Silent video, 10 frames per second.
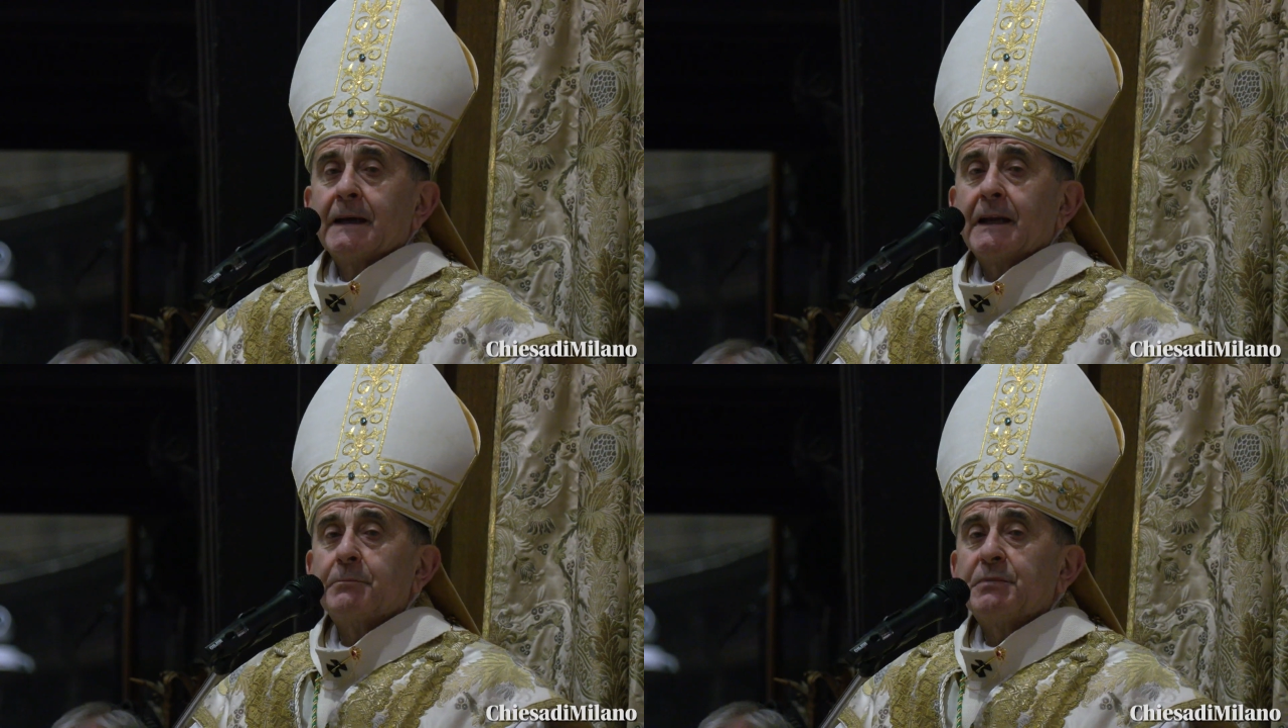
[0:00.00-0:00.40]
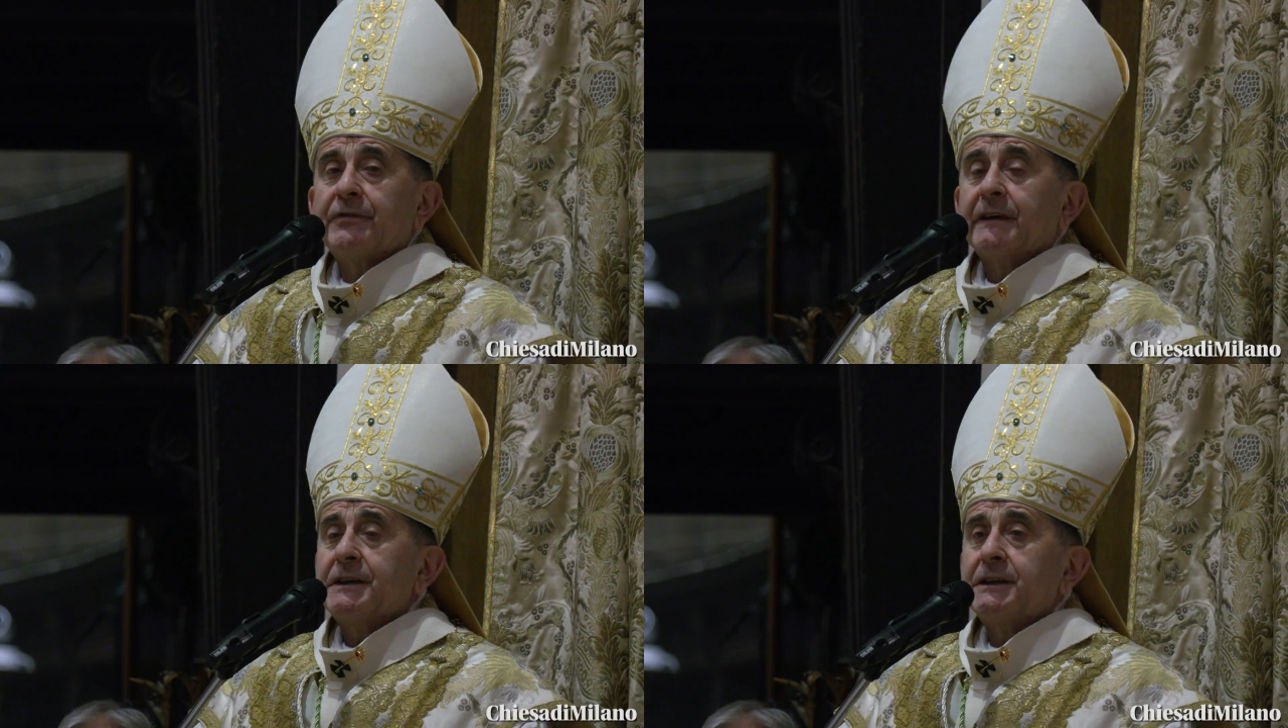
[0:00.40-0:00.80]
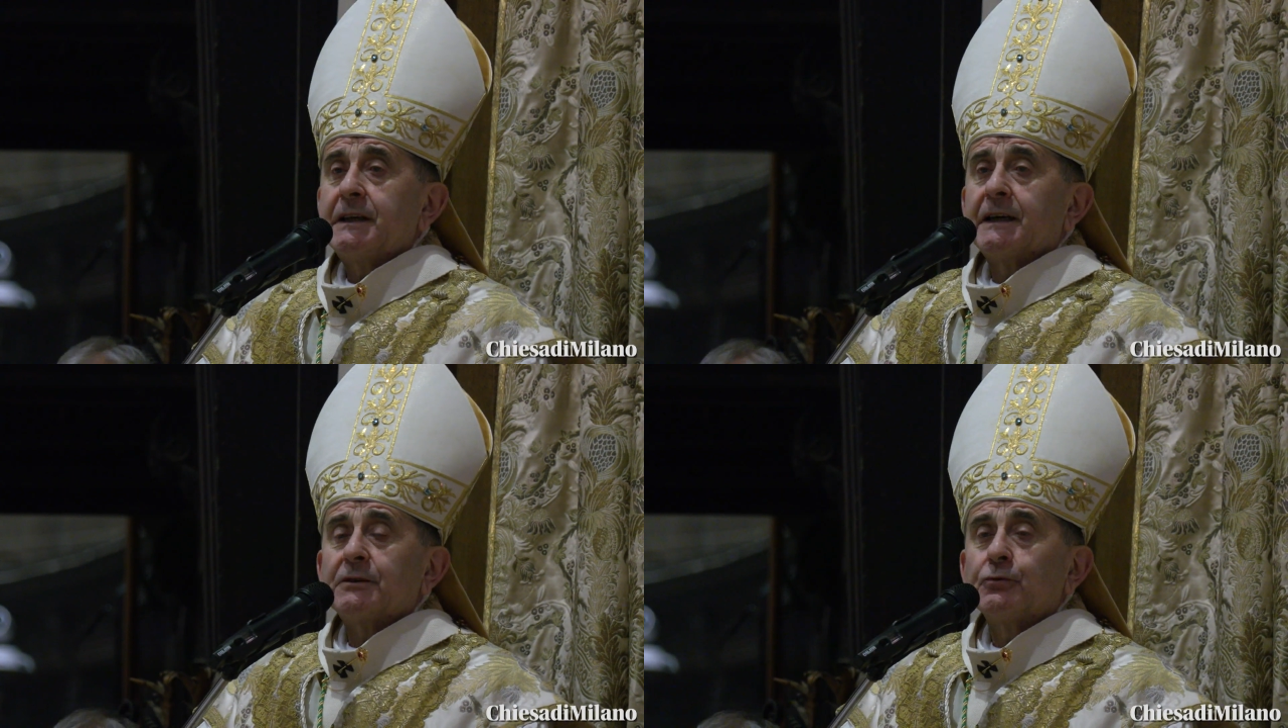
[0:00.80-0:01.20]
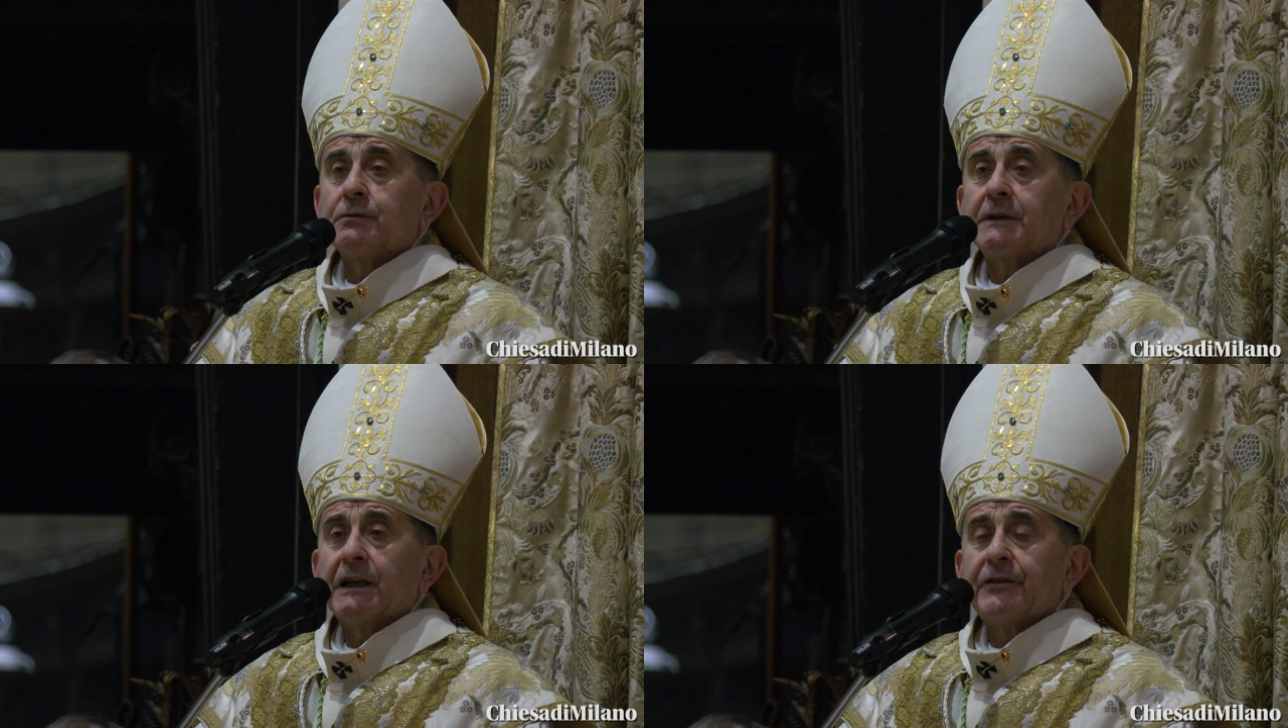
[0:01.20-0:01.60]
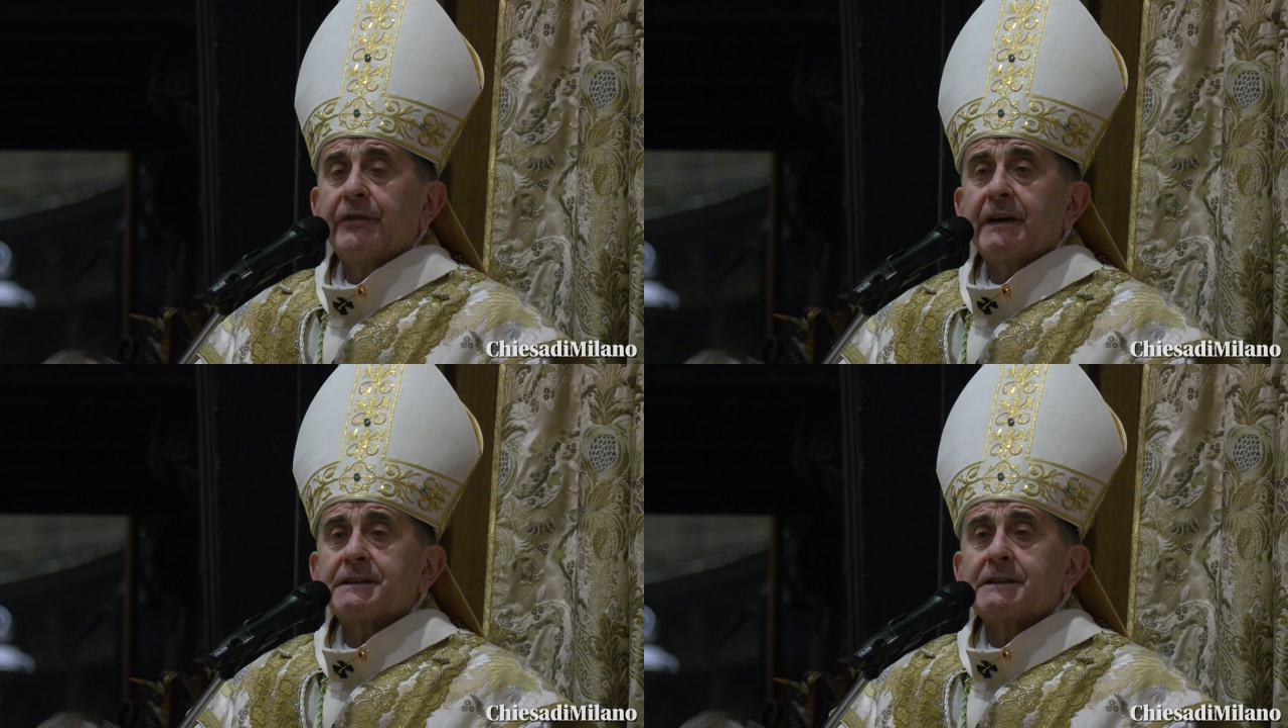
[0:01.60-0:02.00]
l'Epifania tutte le
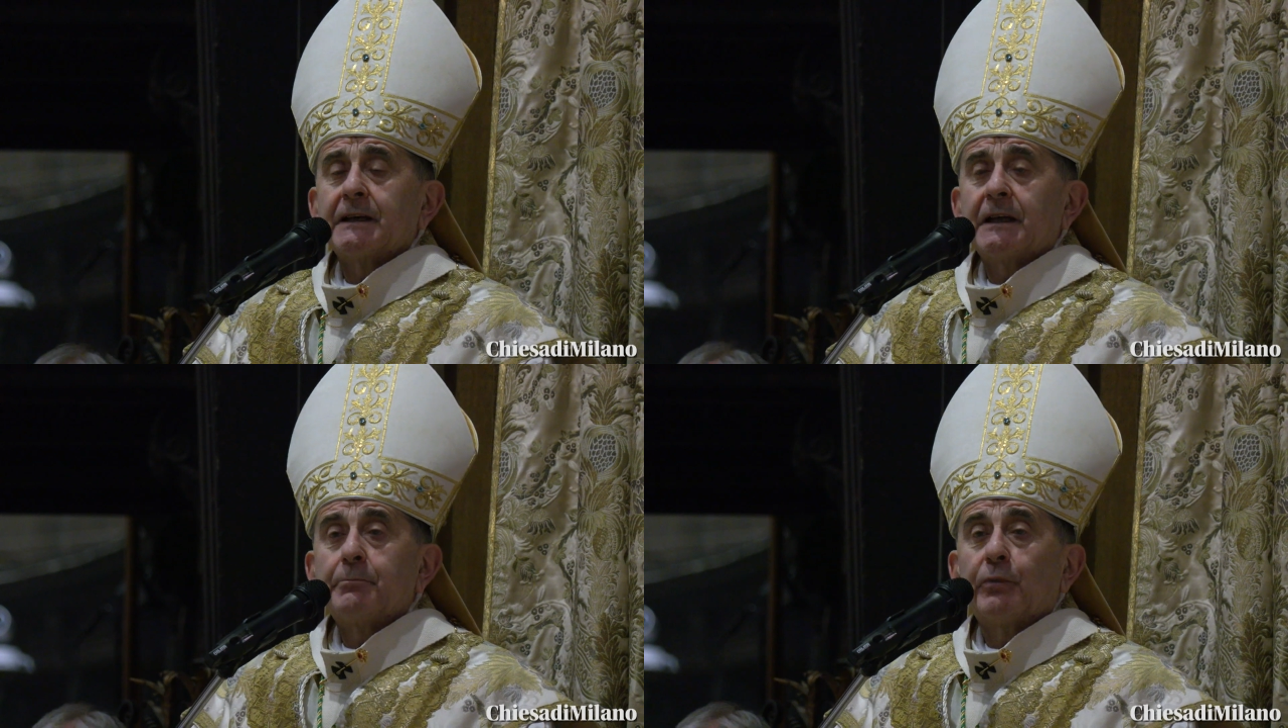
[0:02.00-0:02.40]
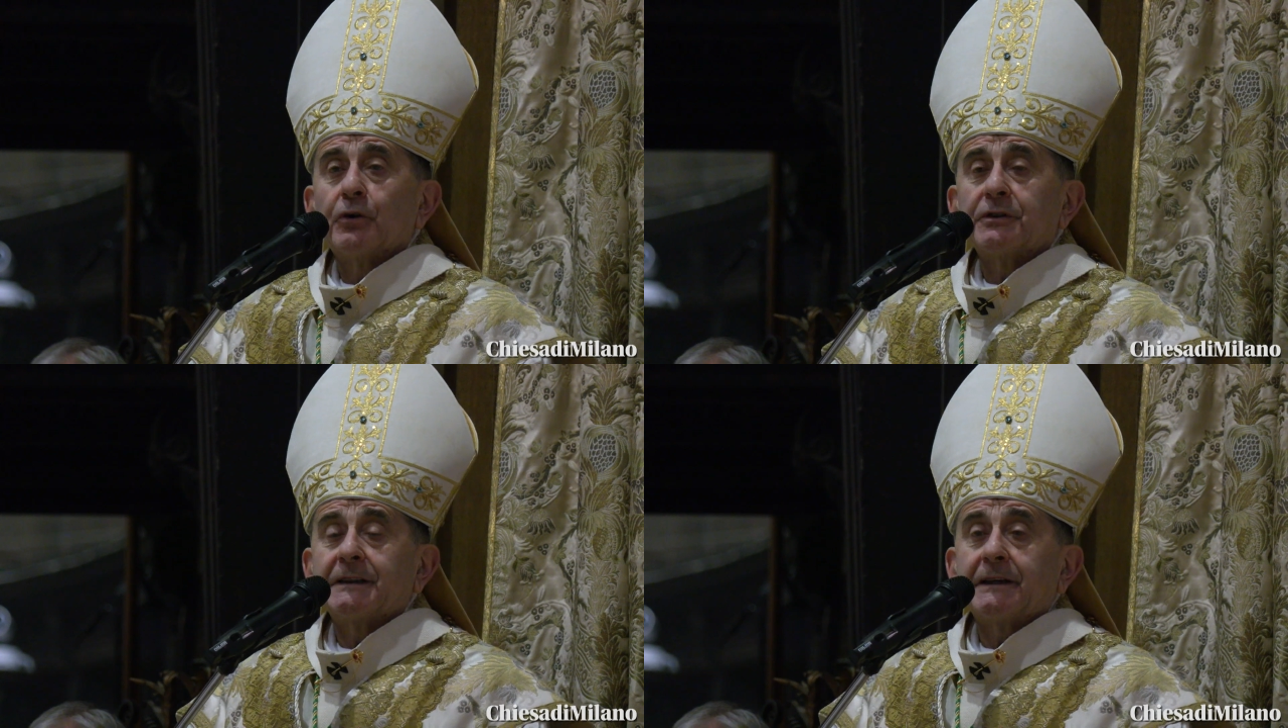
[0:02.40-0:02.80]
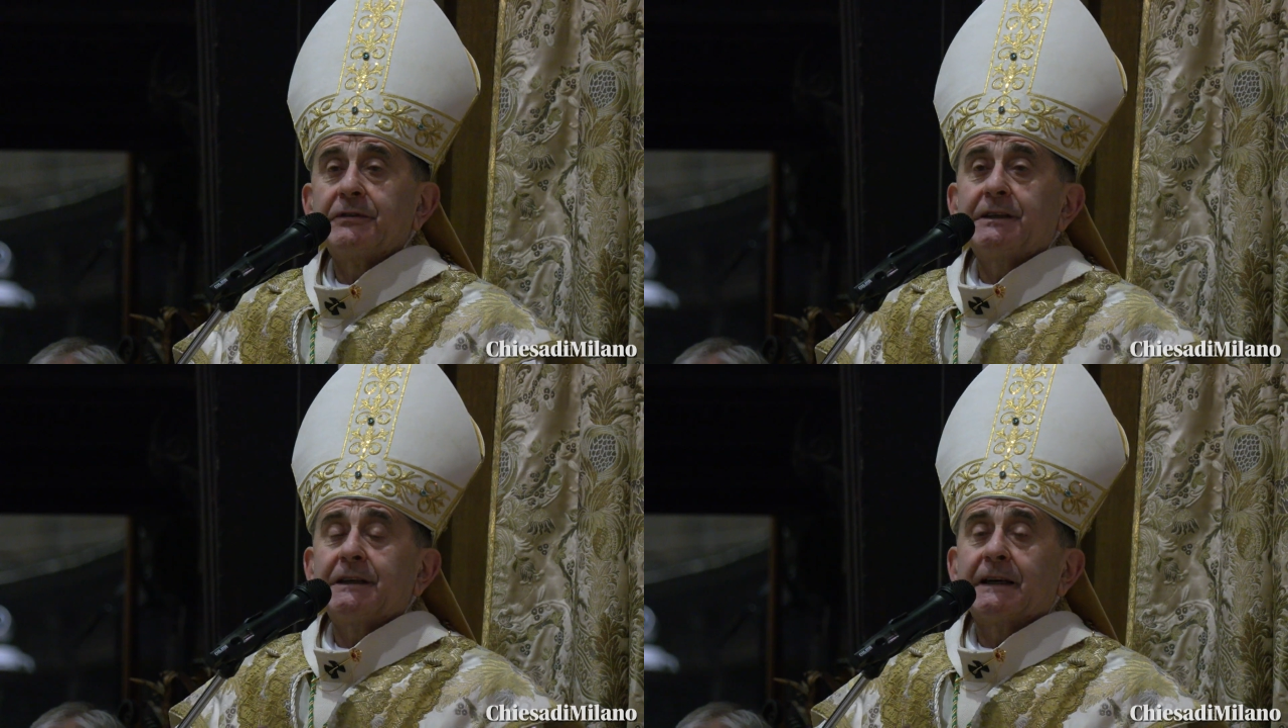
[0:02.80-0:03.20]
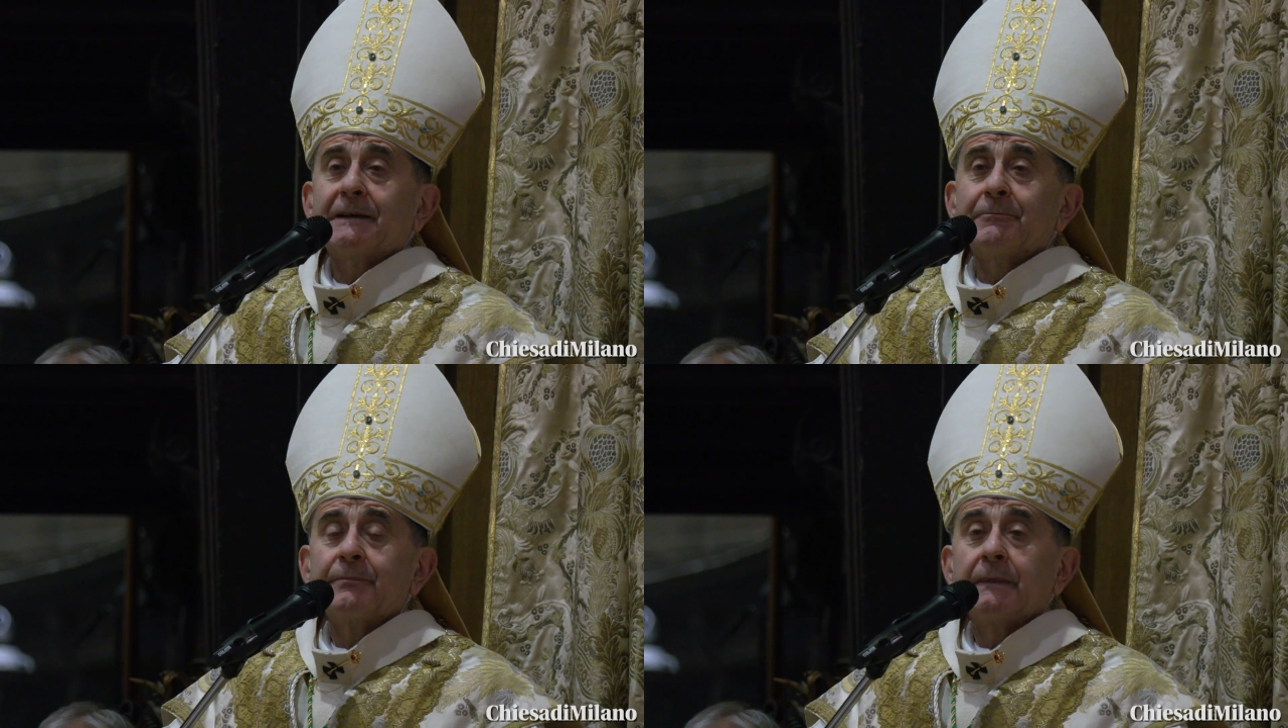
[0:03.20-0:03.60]
feste le porta via.